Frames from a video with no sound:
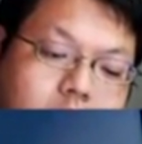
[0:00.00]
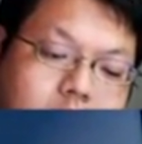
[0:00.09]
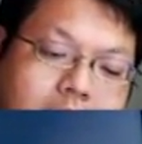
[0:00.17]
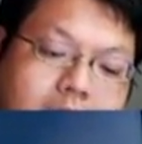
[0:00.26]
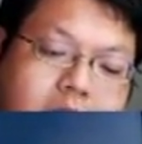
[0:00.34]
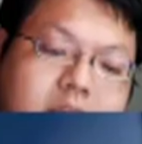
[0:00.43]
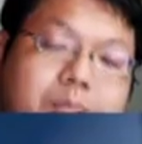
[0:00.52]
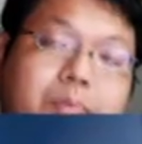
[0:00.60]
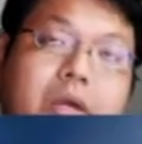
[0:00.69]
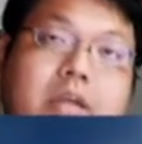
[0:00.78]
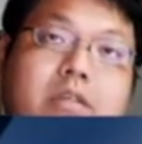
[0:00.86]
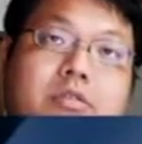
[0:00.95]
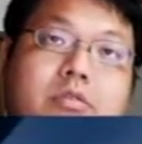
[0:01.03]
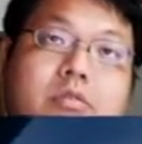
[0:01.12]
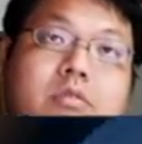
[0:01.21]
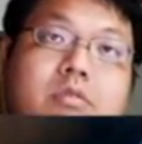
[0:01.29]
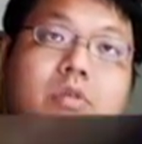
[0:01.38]
长这边
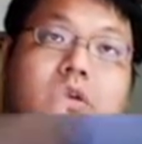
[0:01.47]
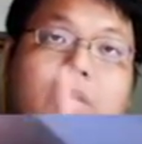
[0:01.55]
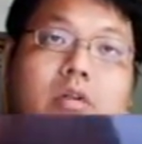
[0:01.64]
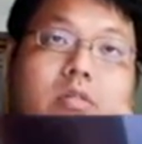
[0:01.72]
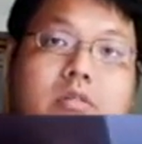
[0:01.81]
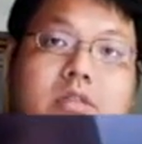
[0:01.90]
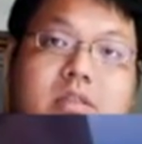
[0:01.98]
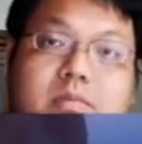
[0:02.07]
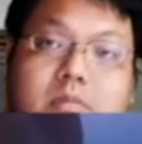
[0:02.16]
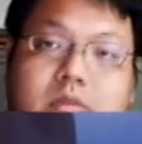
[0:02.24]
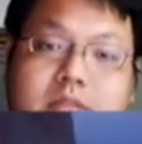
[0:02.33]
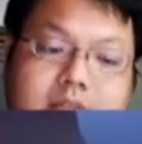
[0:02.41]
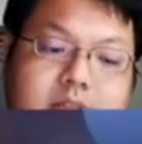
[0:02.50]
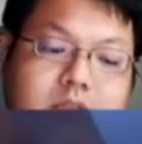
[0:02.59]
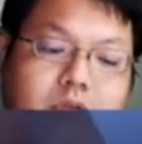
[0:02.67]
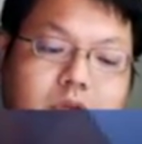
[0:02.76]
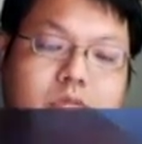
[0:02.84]
需会由十三
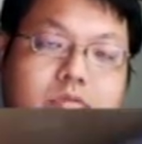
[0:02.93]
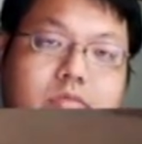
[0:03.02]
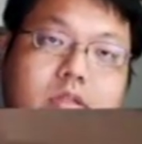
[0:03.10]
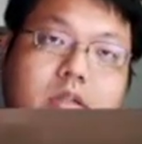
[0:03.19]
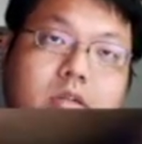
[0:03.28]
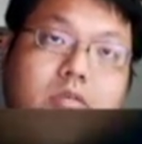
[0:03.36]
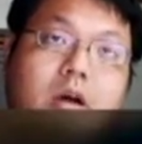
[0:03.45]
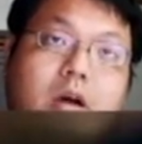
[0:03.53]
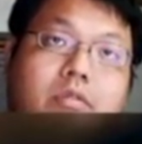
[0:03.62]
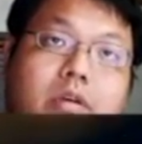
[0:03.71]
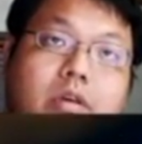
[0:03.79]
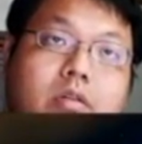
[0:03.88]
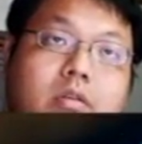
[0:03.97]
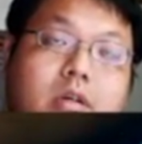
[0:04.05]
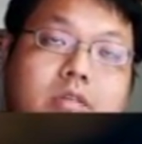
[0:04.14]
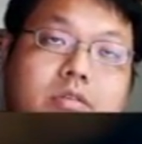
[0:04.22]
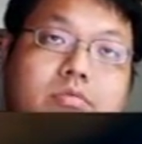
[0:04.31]
十段组成，宽会
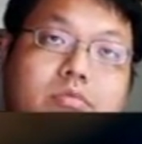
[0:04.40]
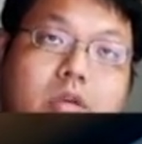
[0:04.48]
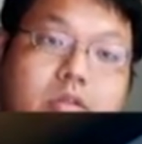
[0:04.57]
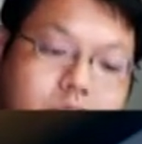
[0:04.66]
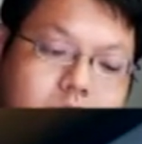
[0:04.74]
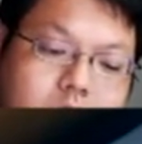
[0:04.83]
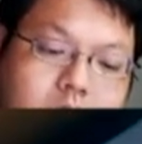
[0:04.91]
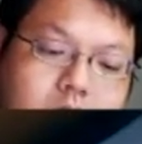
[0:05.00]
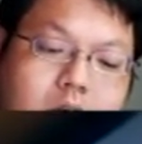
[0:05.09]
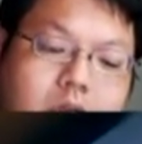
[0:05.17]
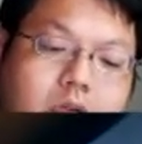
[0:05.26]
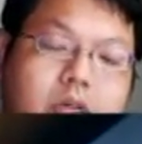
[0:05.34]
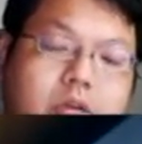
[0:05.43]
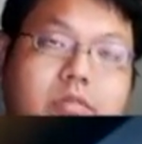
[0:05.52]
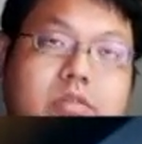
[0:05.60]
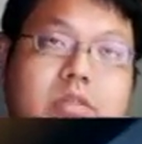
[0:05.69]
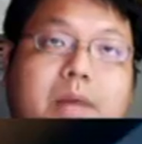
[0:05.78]
由二十五段组成，高会
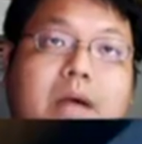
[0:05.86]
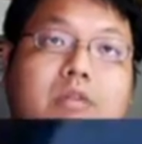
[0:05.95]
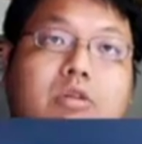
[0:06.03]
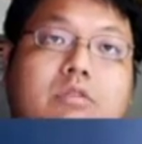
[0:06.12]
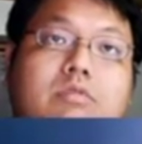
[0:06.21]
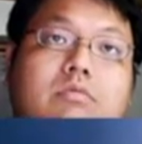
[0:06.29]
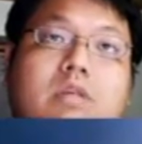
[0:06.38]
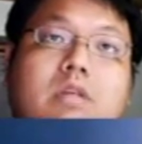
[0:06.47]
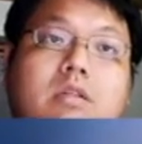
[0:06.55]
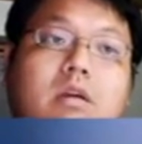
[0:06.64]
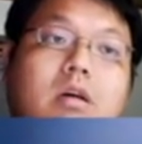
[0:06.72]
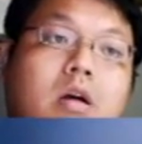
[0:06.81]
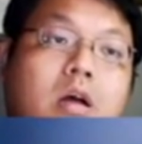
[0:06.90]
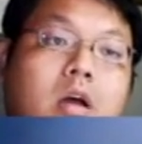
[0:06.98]
由十八段组成哈。